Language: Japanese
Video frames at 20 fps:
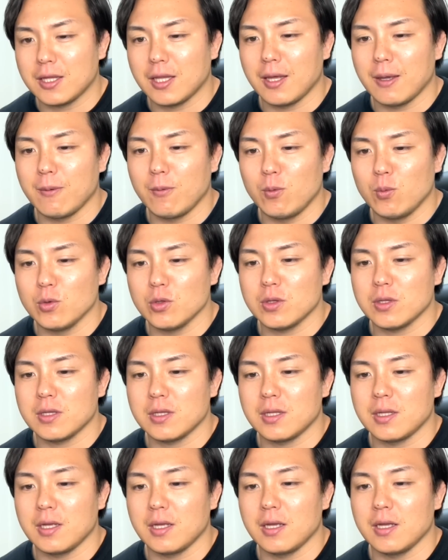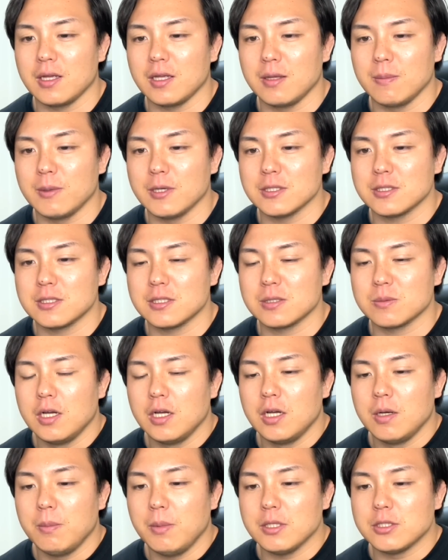て思っています
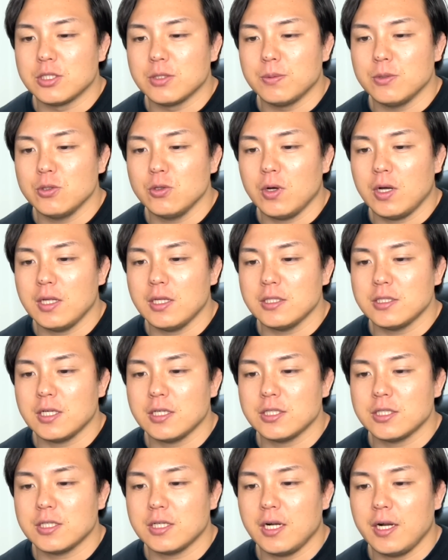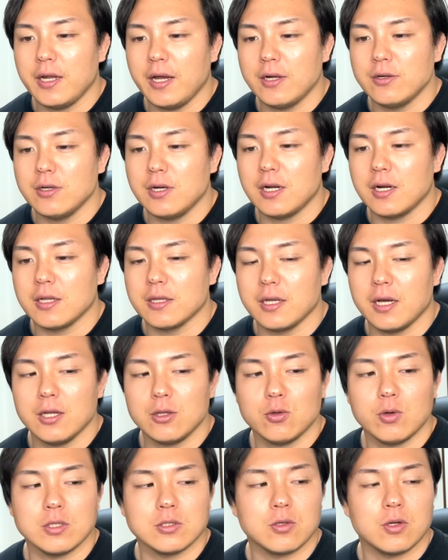まあ自分の形がしっかりあるからねあ
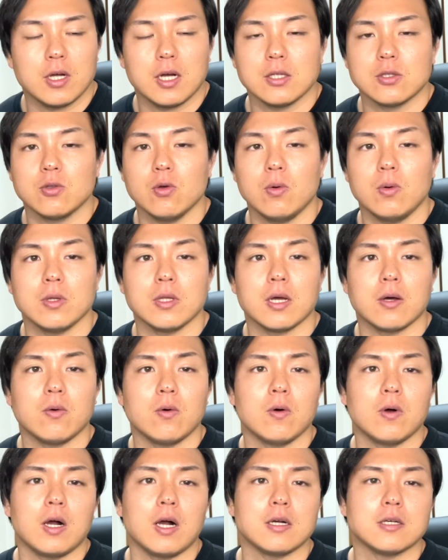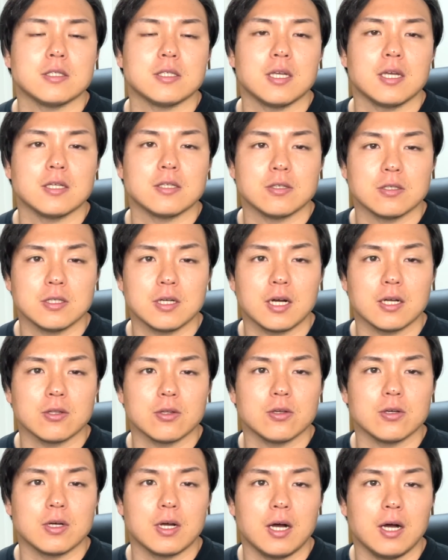とはそれがどこでこう覚醒するかと
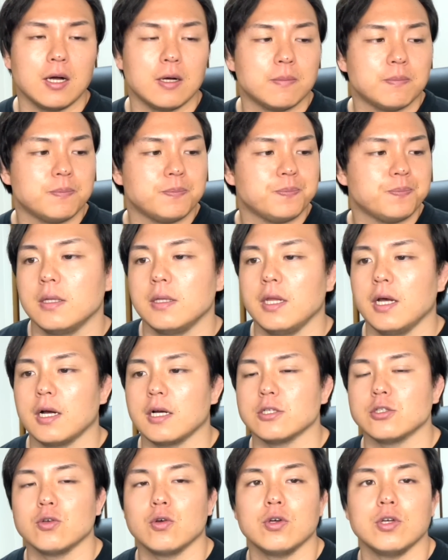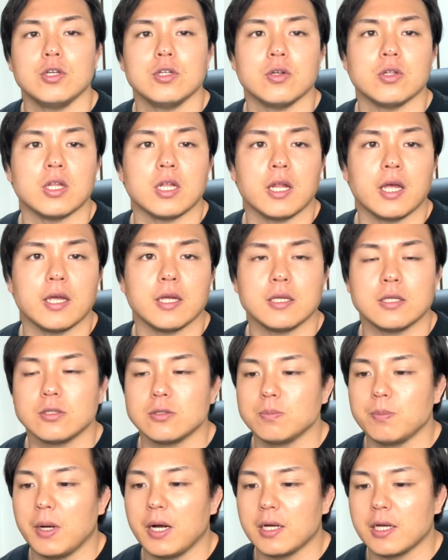いうかなんかそういうのでね
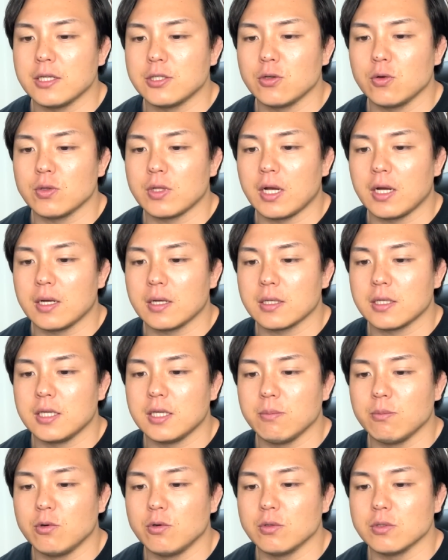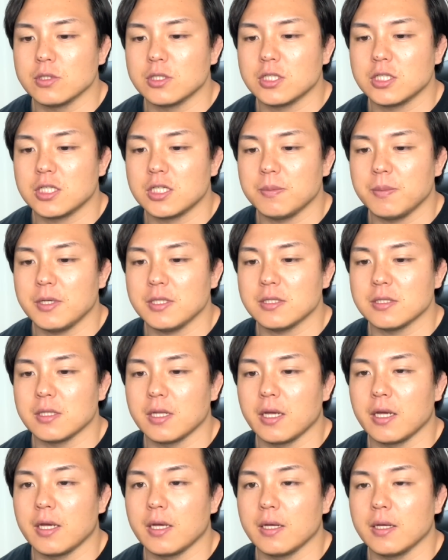化けそうな気もしますね
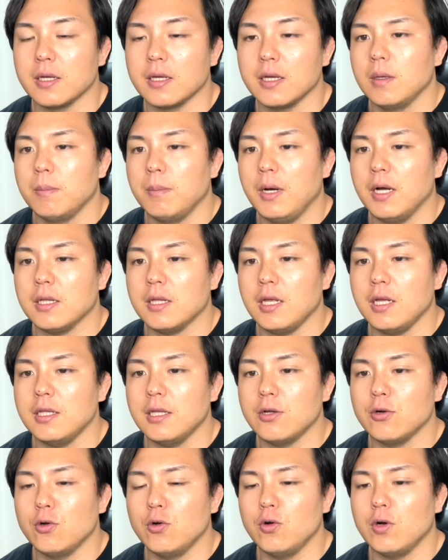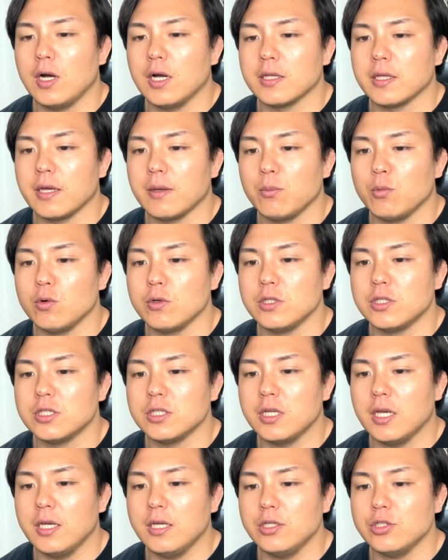まあただローがねもう1
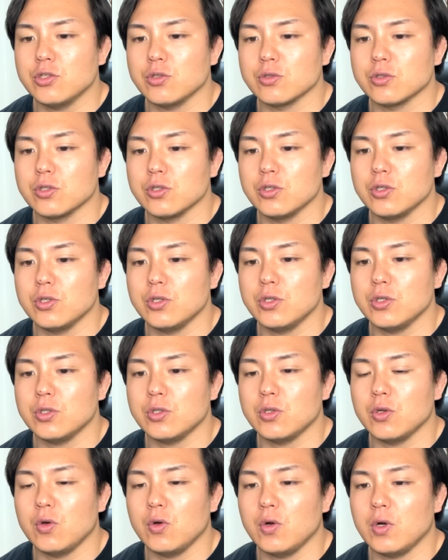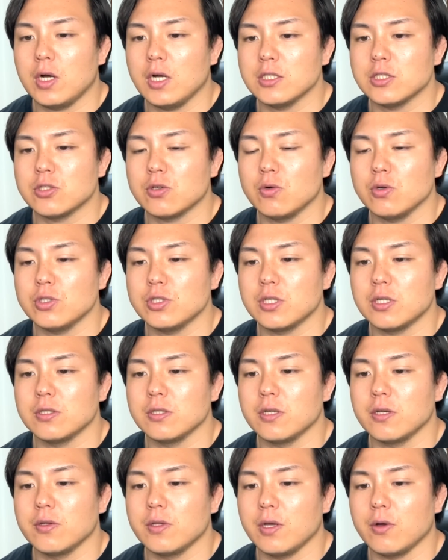年以上ずっと勝ち越してるん
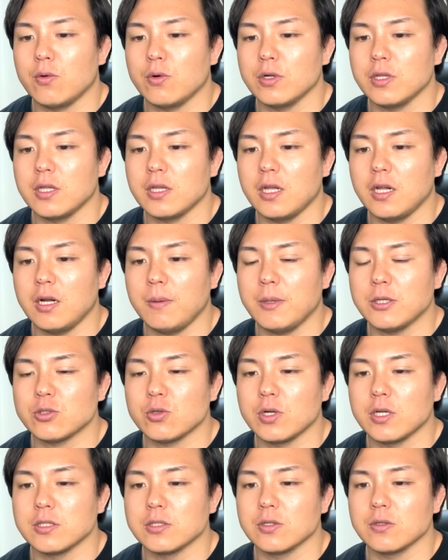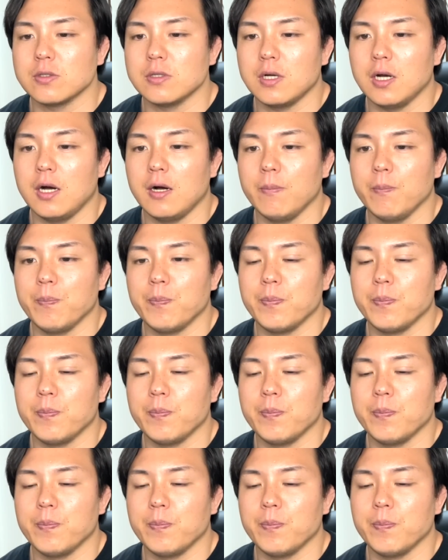だよねこれで7場所連続か